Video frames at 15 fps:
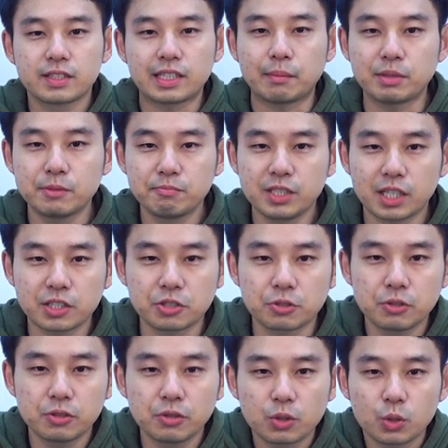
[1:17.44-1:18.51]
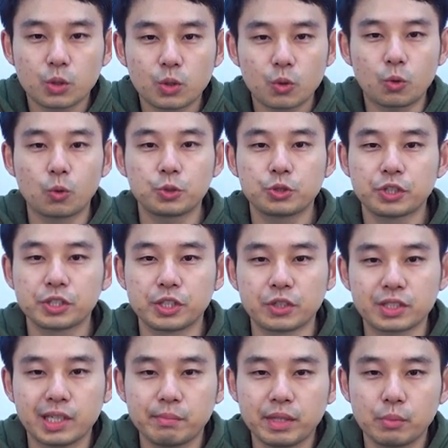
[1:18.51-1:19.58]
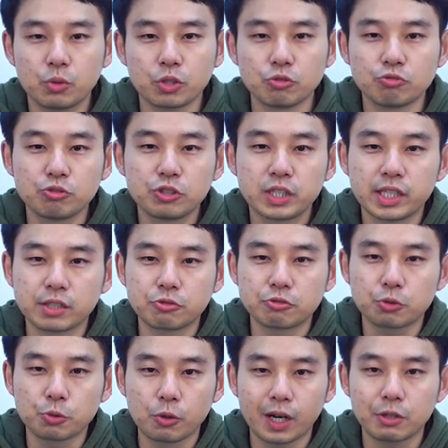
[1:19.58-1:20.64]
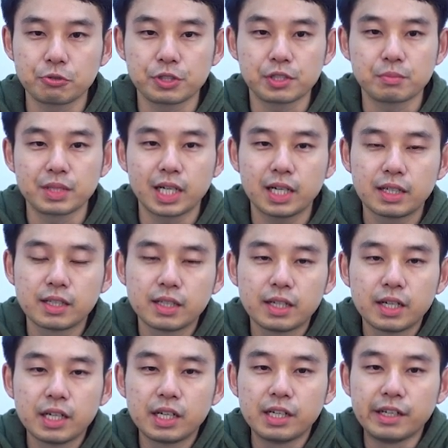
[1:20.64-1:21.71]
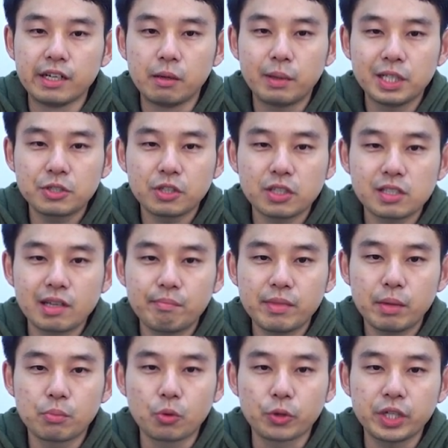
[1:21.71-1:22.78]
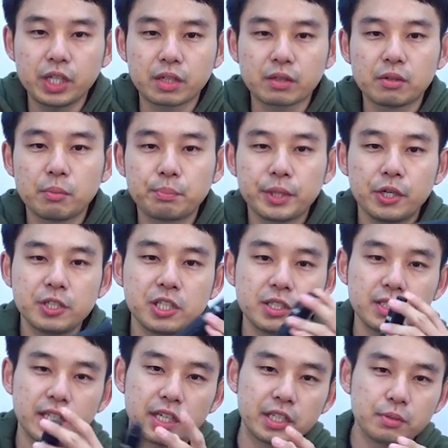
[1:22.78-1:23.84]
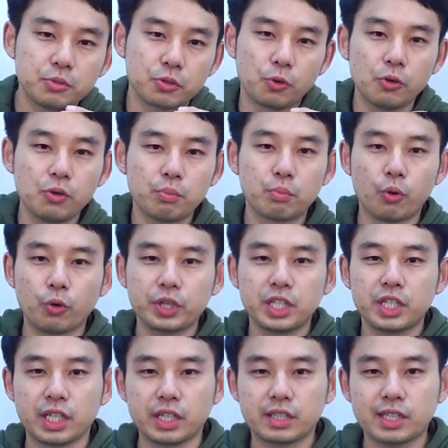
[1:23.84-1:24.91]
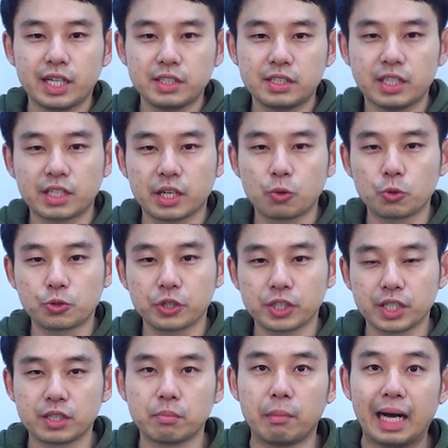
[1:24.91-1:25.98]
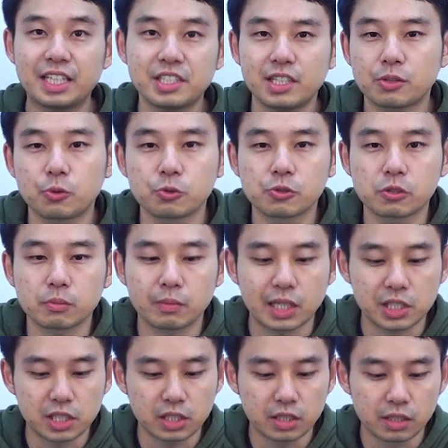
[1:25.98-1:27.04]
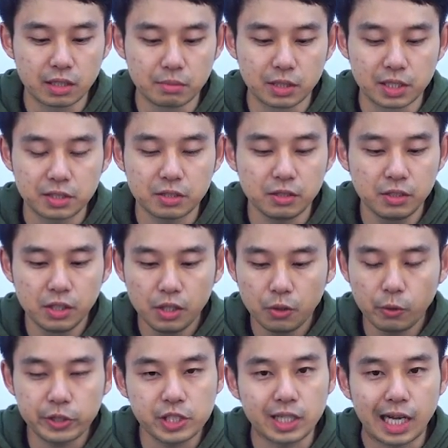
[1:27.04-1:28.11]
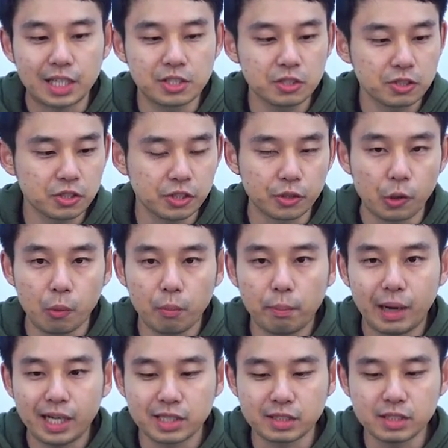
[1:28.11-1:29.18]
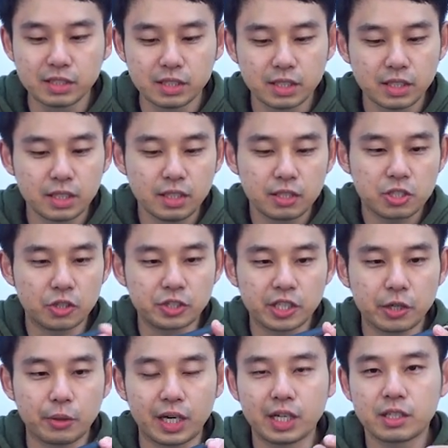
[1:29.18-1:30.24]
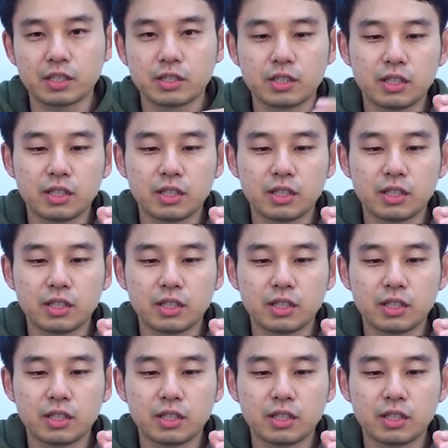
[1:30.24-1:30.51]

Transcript: 잠금 장치로 고정이 되어 3단봉이 유지되는 구조를 하고 있습니다 일반적인 3단봉이 펼칠 때의 힘으로 봉끼리 타이트하게 고정이 되는 마찰 고정 방식인데 비해서 훨씬 안정적이고 빠른 전개와